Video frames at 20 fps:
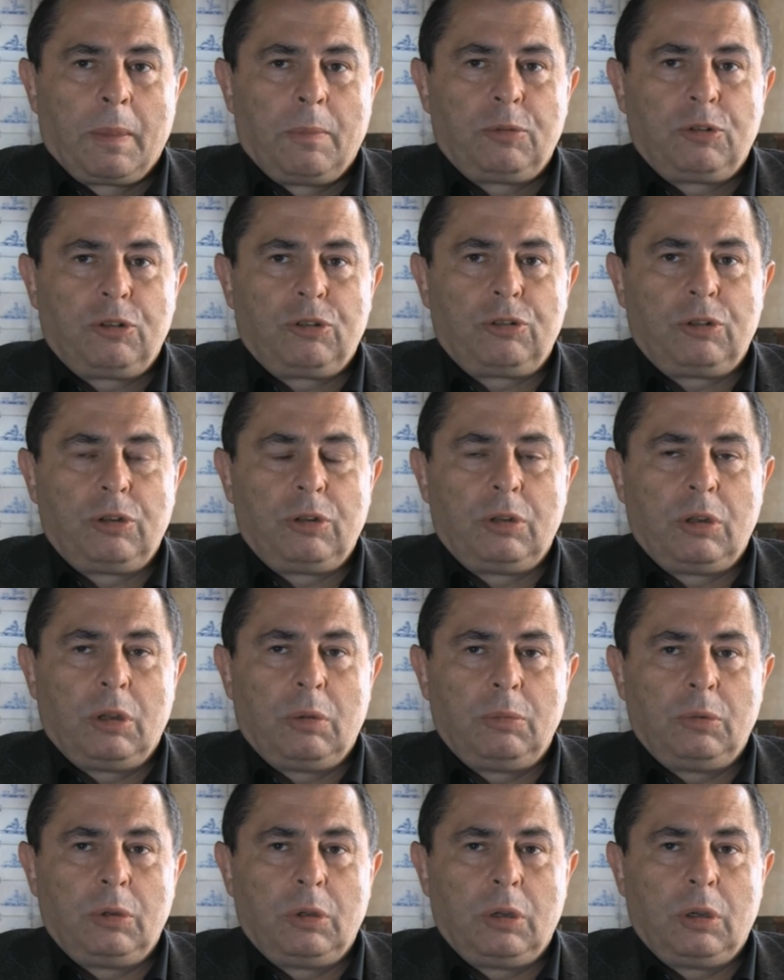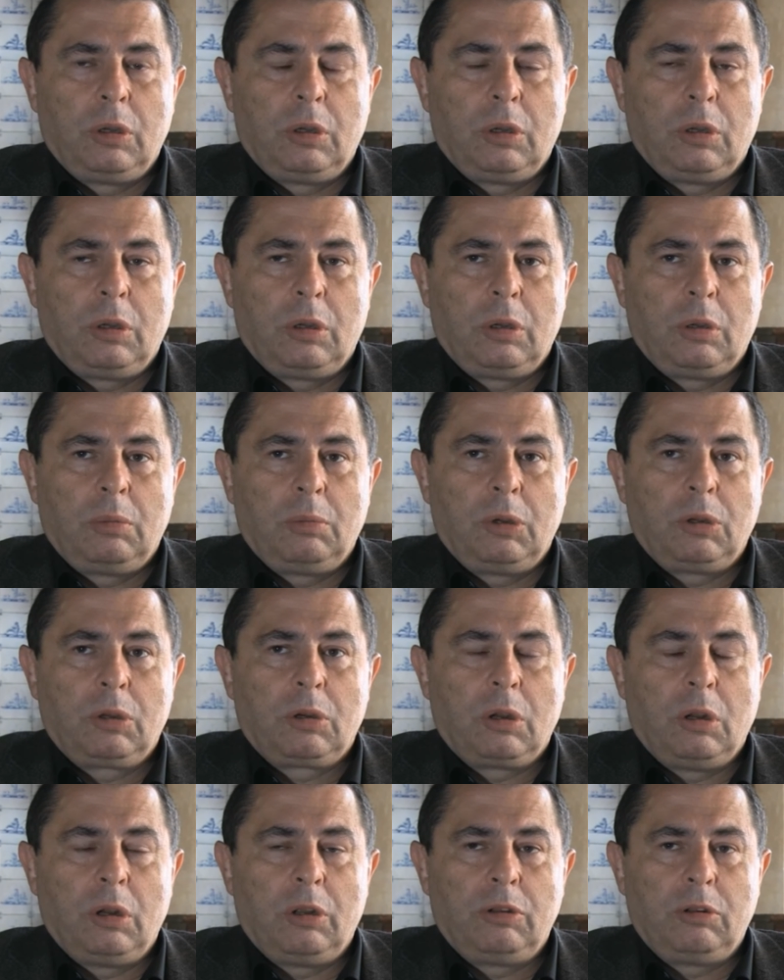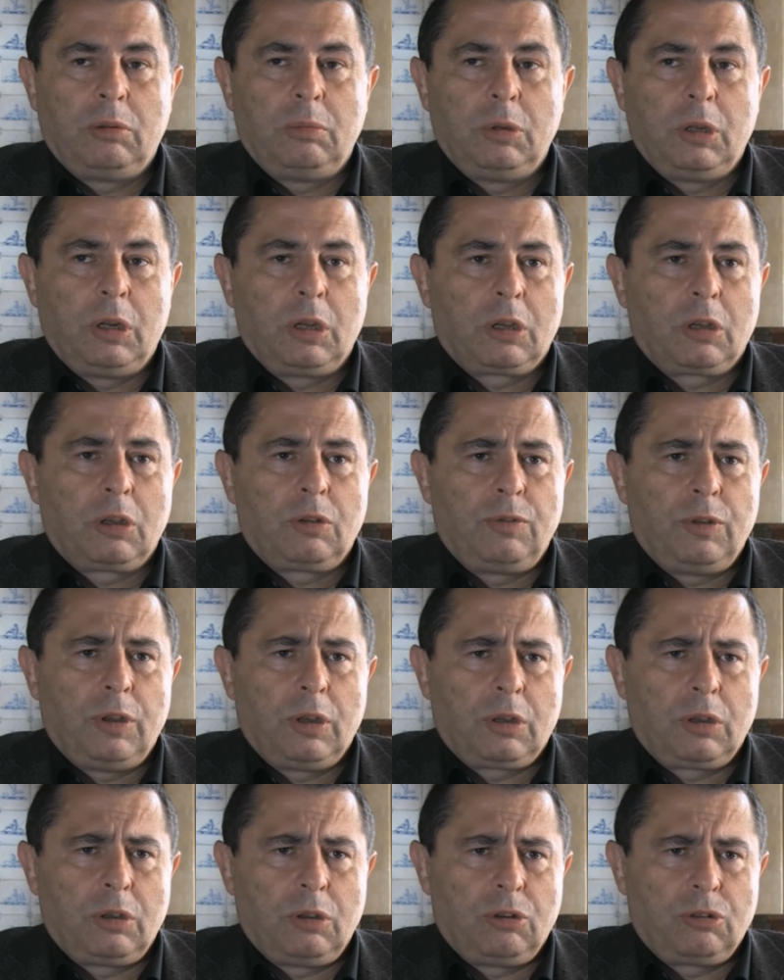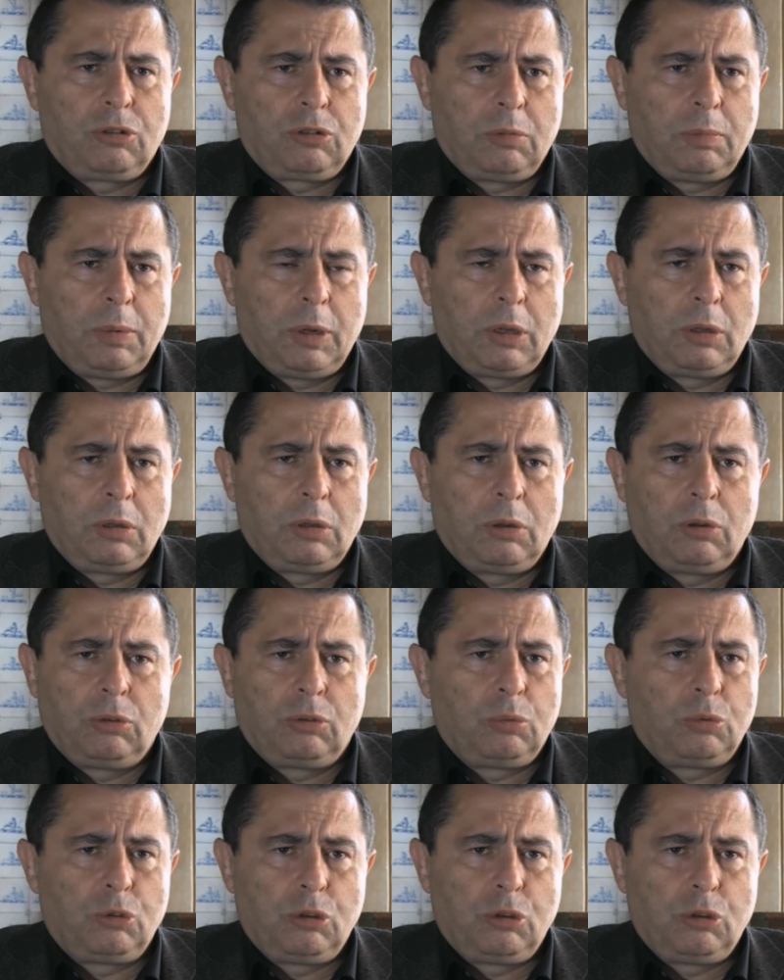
Przyszli do mnie moi koledzy Mirek Kwiek i jeszcze parę innych osób,